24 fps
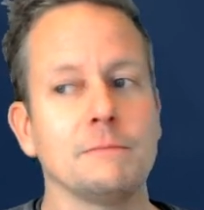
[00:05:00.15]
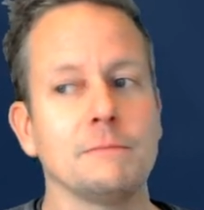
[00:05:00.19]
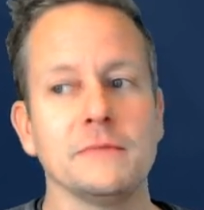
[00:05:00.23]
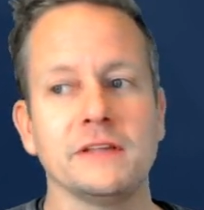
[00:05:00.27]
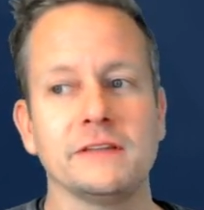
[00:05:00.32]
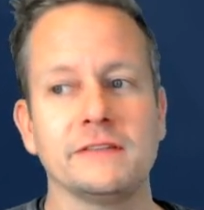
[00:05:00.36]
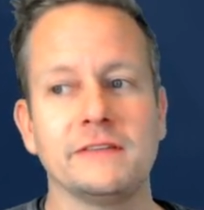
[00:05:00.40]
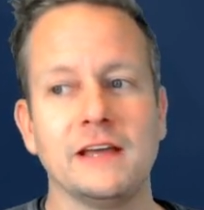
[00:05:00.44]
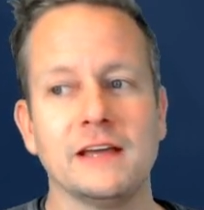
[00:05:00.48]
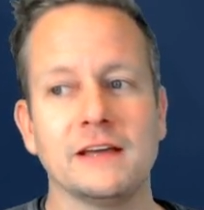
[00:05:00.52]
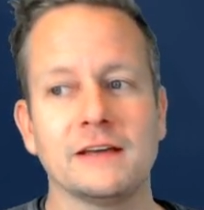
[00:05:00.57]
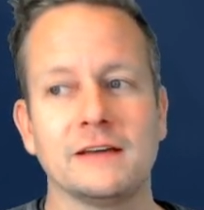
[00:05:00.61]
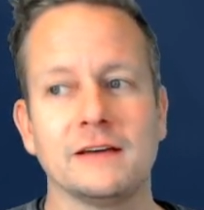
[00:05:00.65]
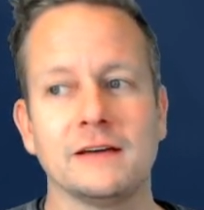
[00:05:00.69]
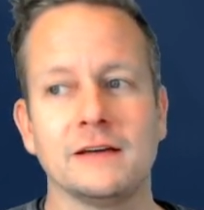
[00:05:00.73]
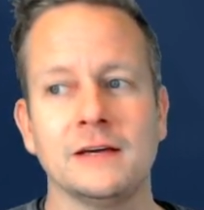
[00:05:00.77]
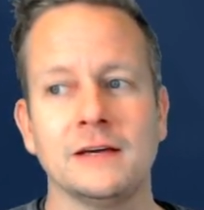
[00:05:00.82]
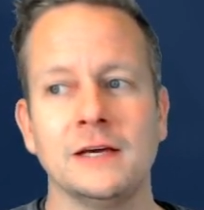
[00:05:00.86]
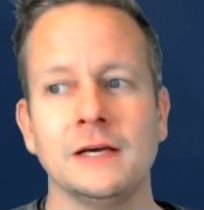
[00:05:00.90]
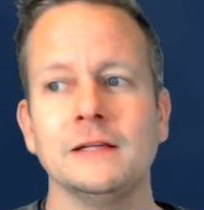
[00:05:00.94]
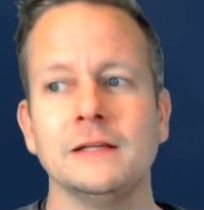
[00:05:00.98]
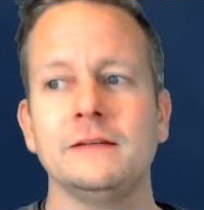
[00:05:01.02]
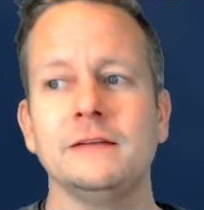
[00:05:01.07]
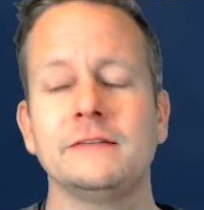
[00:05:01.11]
Ich denke,
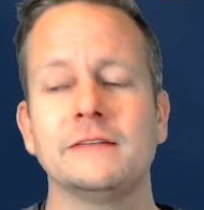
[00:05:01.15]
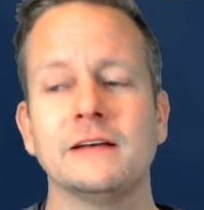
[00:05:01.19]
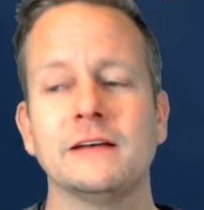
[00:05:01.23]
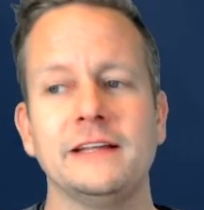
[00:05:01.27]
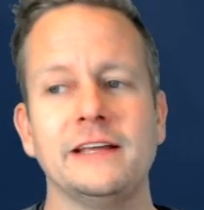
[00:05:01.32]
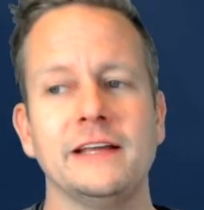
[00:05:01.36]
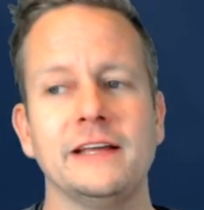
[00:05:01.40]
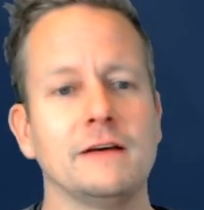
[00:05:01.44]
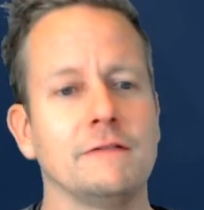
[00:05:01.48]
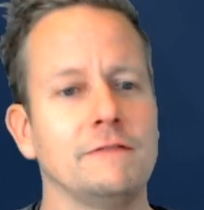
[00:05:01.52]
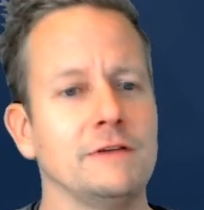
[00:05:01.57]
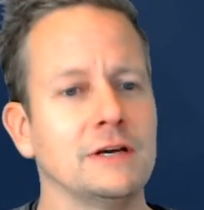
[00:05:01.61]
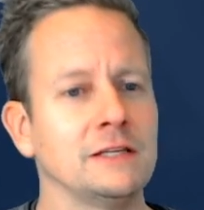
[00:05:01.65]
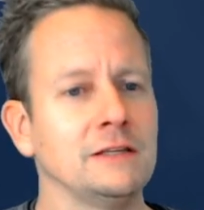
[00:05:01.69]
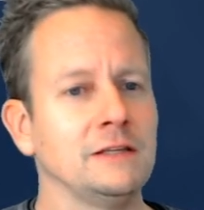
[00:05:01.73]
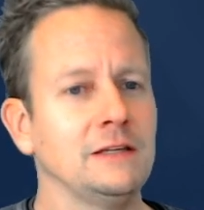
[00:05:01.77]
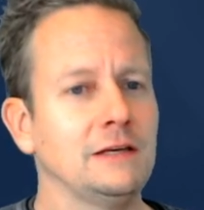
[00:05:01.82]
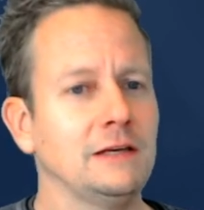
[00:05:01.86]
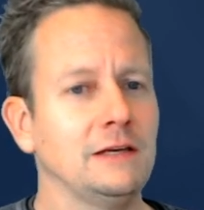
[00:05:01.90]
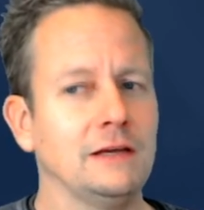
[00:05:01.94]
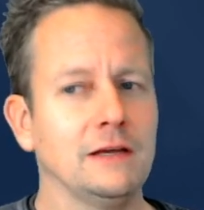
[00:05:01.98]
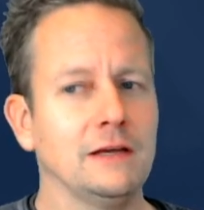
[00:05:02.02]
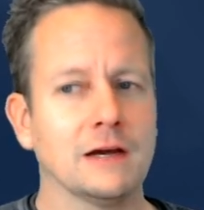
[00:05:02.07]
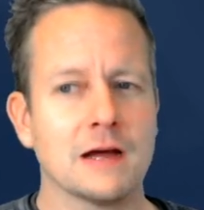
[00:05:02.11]
die Italiener werden
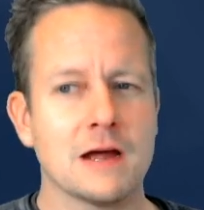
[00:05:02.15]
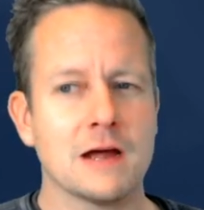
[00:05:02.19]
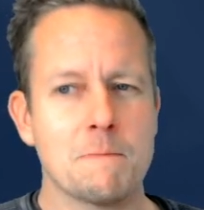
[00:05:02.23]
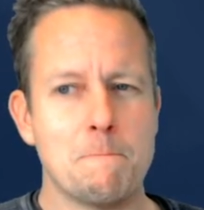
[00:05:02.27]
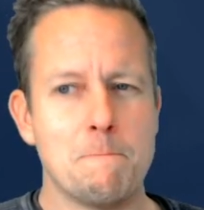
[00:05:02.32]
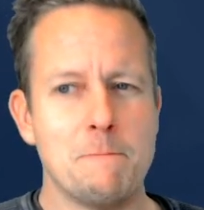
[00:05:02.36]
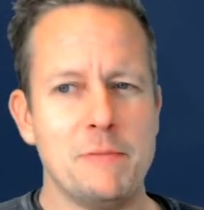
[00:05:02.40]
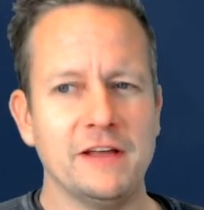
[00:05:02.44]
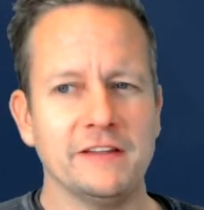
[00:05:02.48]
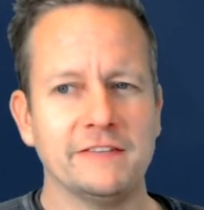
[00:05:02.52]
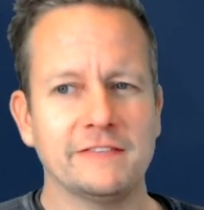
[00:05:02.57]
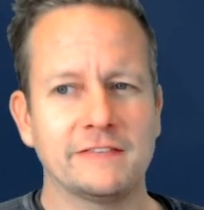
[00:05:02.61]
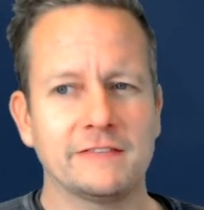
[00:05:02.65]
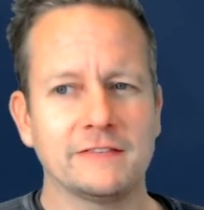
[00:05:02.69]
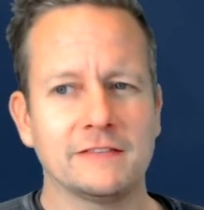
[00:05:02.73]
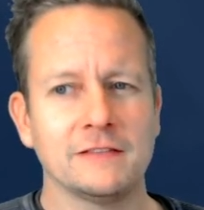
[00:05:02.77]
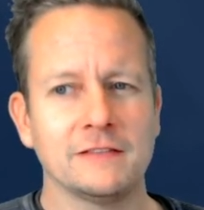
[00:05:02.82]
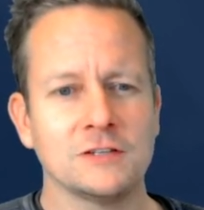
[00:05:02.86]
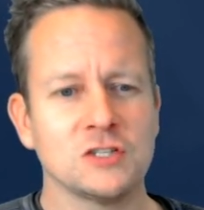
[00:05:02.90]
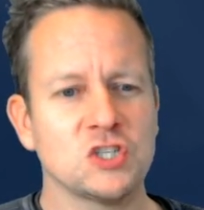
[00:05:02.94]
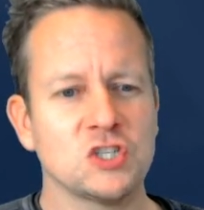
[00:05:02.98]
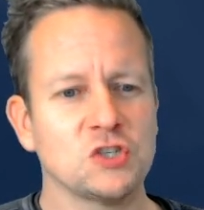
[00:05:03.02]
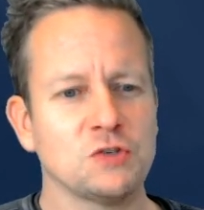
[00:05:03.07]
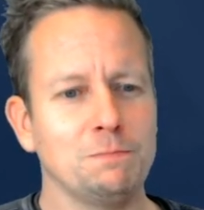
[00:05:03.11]
nicht ihre besten
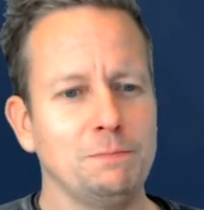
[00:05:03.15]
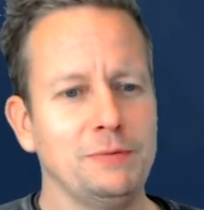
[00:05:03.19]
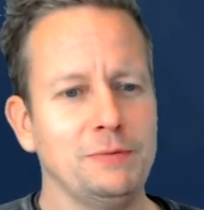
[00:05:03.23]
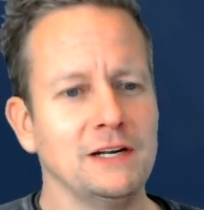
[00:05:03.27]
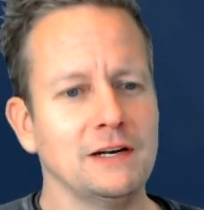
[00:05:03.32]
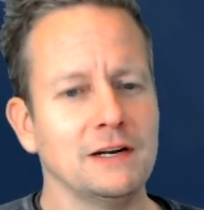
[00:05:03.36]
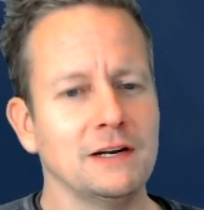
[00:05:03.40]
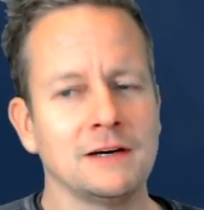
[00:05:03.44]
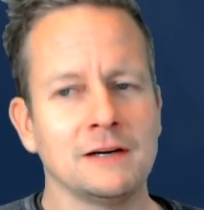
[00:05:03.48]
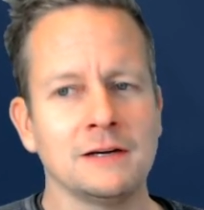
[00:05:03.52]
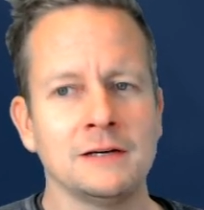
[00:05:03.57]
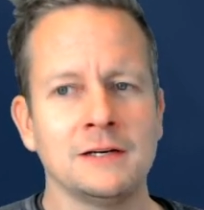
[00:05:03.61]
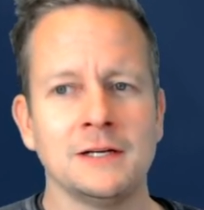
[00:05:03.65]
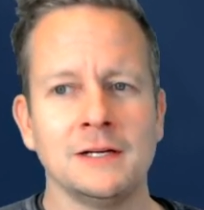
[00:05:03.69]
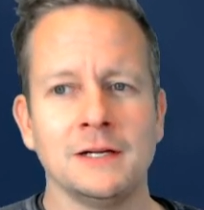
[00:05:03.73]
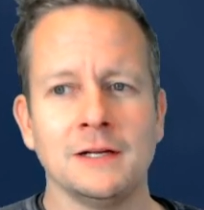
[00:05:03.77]
Spieler